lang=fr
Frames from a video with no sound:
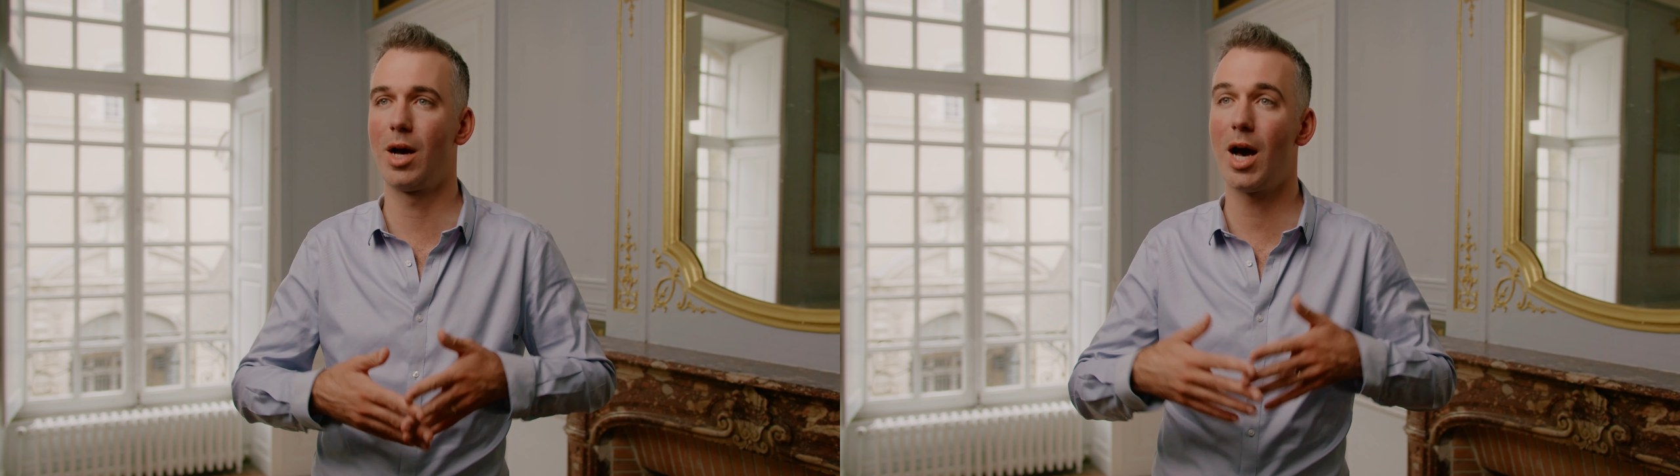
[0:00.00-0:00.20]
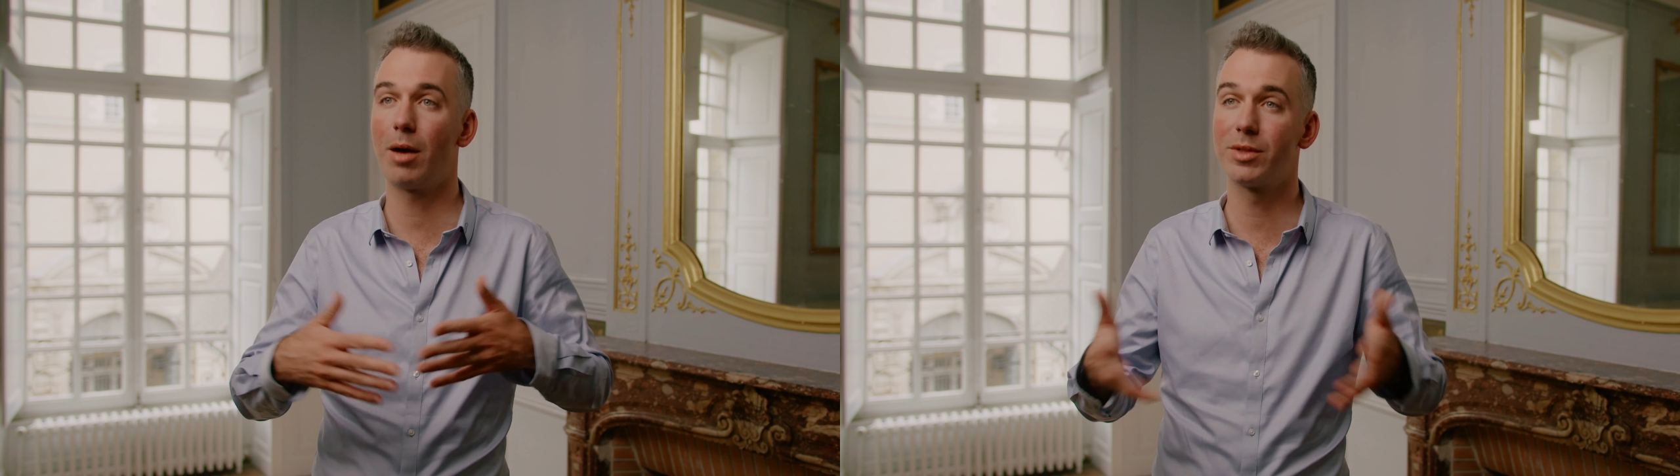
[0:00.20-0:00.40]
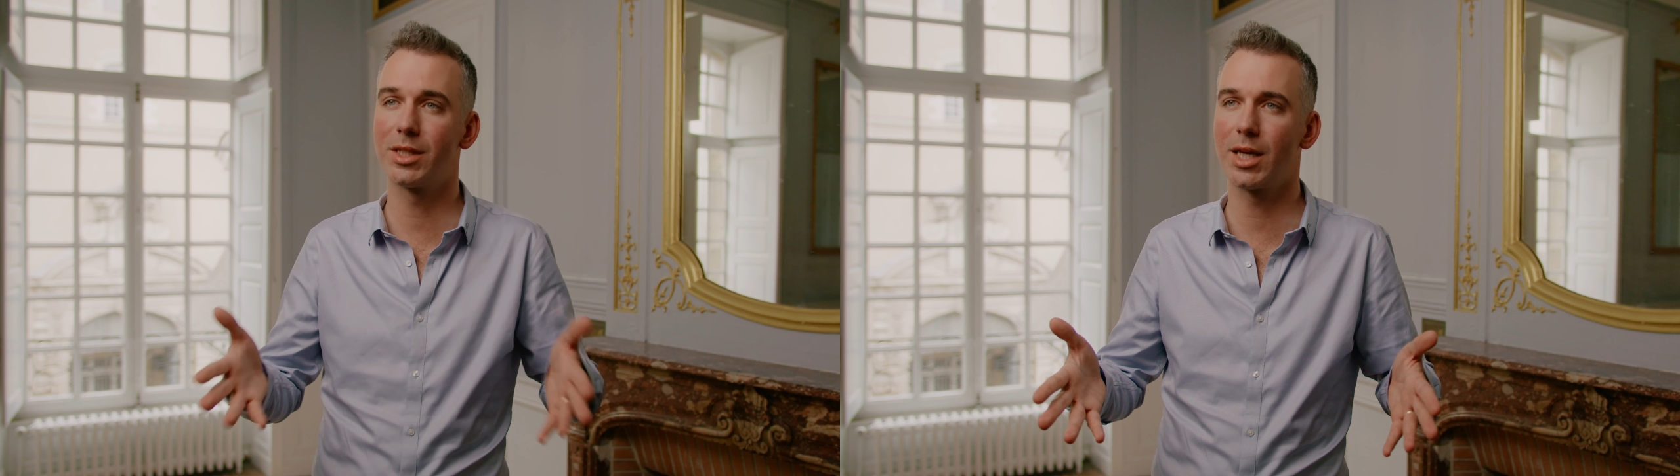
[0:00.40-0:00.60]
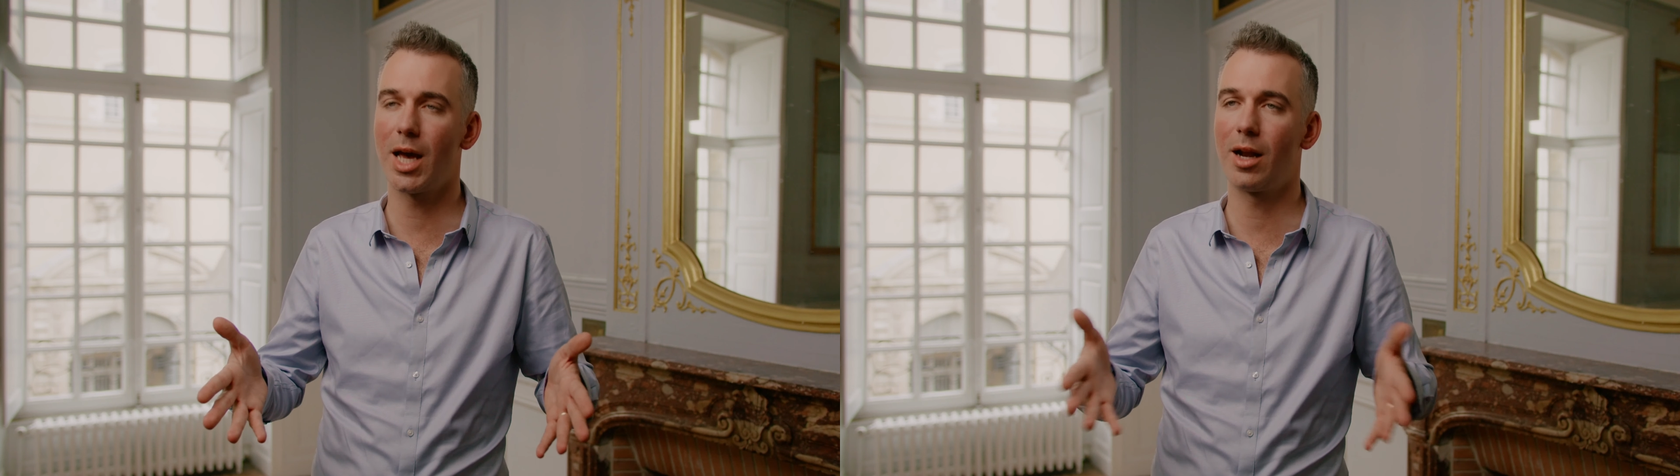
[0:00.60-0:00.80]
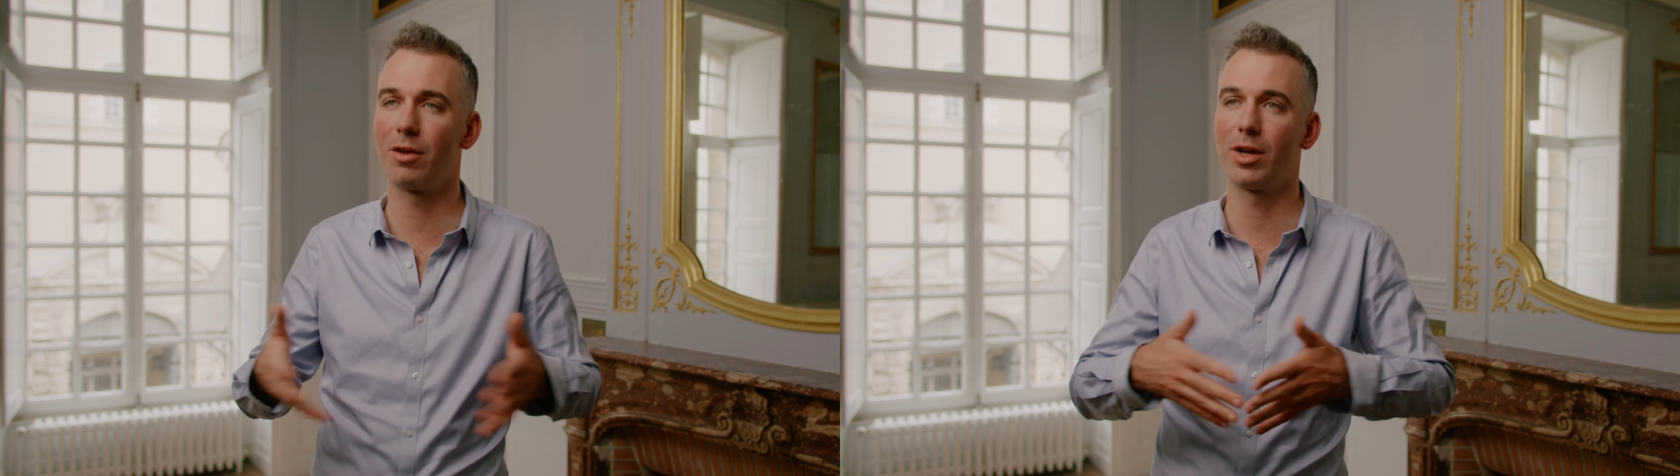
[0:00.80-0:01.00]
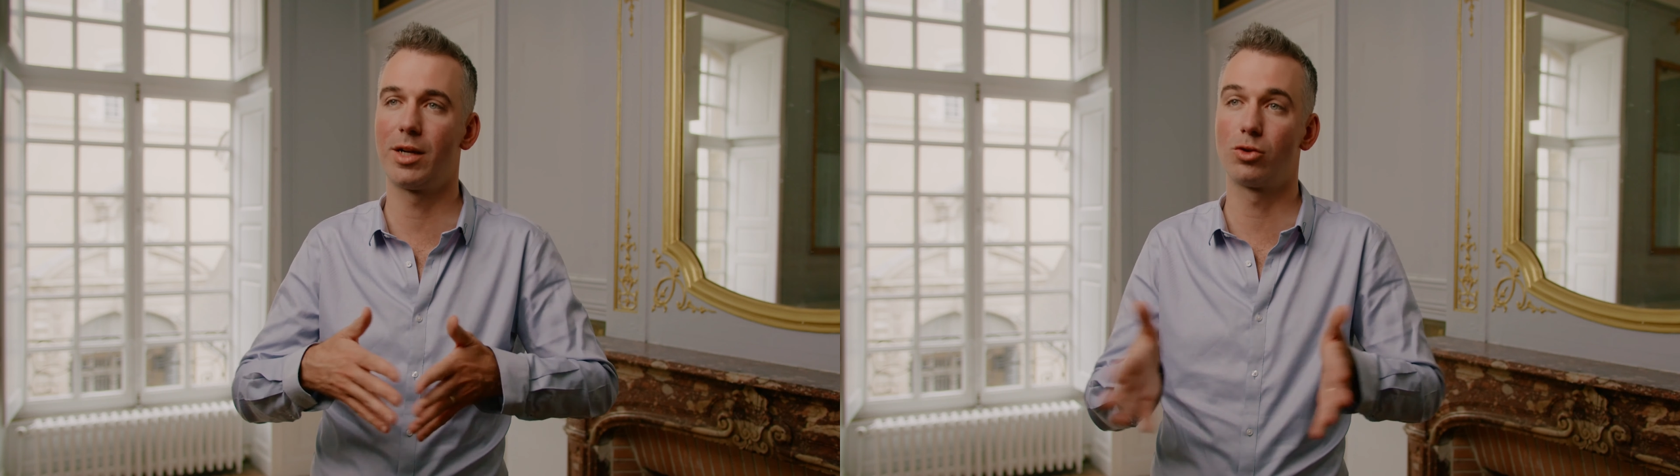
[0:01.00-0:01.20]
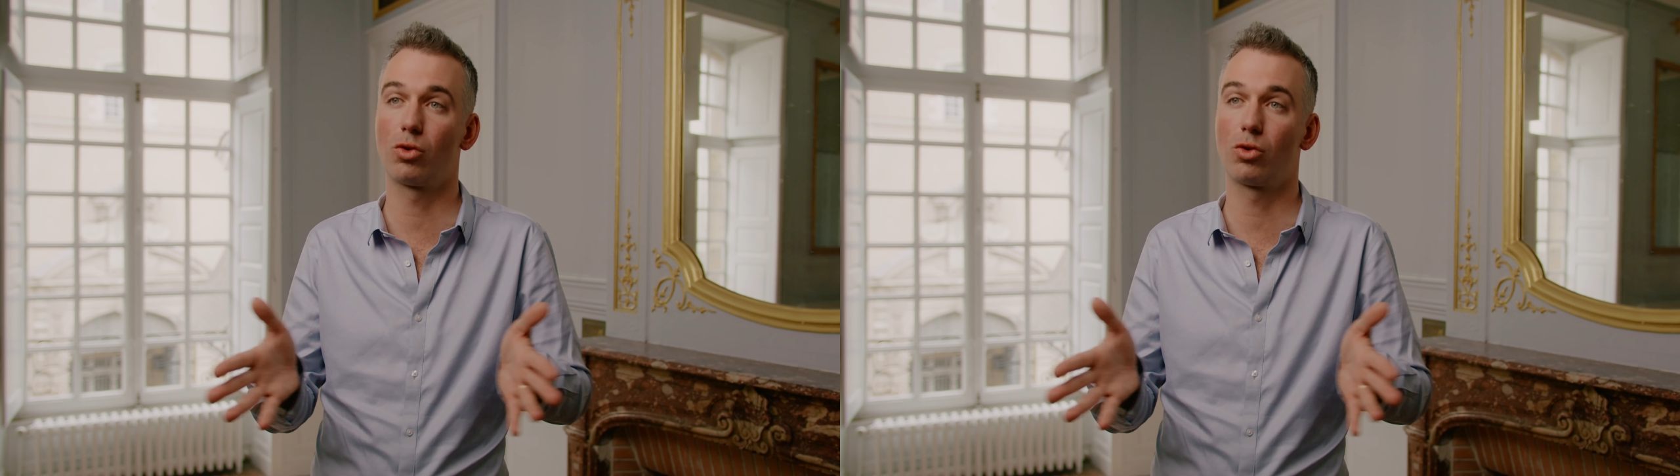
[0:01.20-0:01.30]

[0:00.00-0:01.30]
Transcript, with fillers: à armes égales avec les